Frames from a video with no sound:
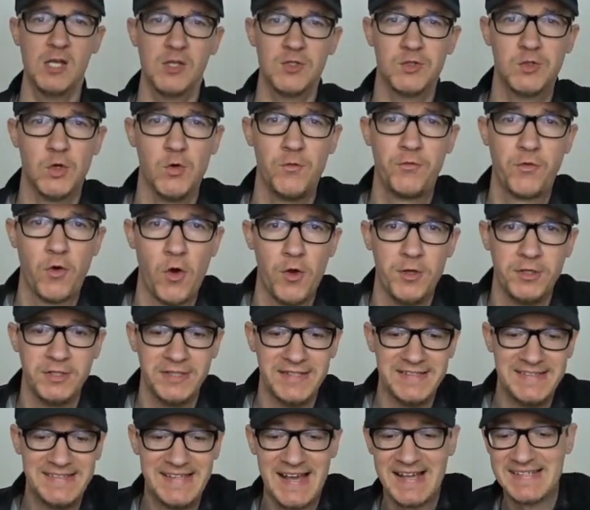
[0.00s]
So,
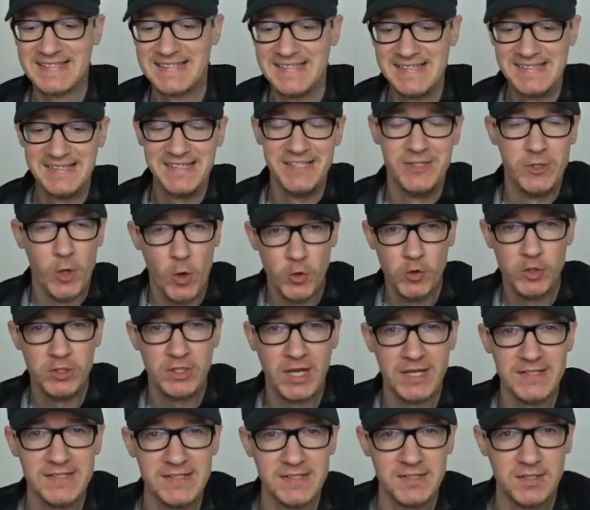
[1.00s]
Freunde, das ist die
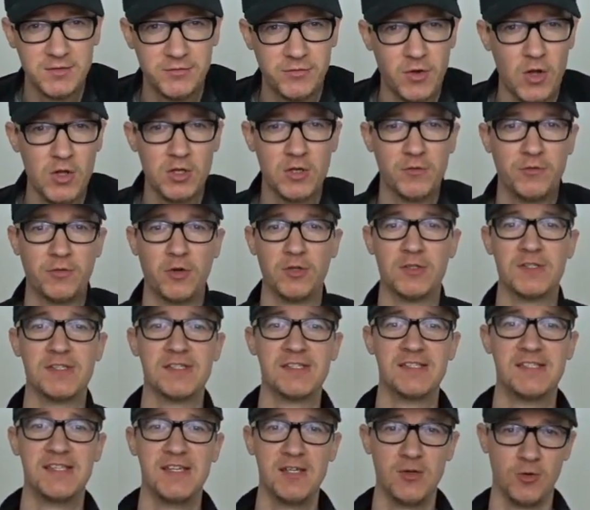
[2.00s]
39. Folge von
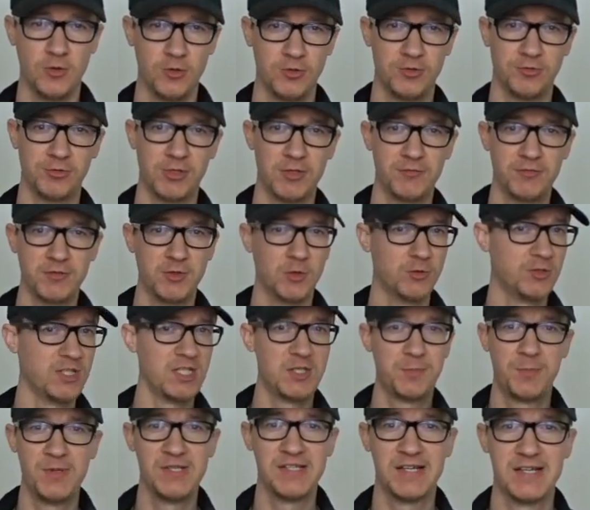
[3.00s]
SEO Driven und
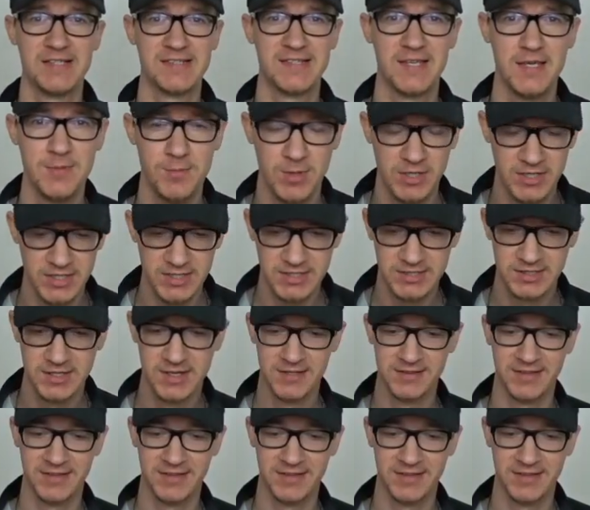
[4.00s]
ich bin ganz hibbelig,